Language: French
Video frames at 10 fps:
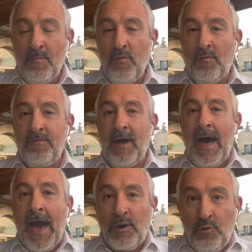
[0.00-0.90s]
mais on va
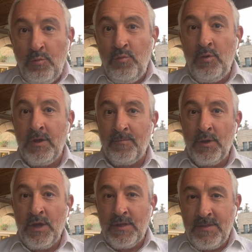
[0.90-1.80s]
accumuler
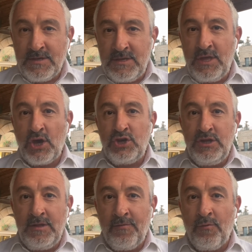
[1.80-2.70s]
des énergies,
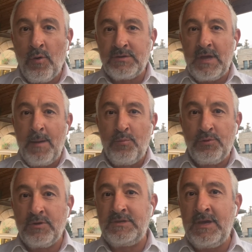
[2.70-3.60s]
des forces, un
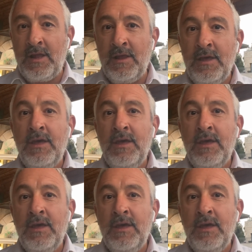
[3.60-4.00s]
potentiel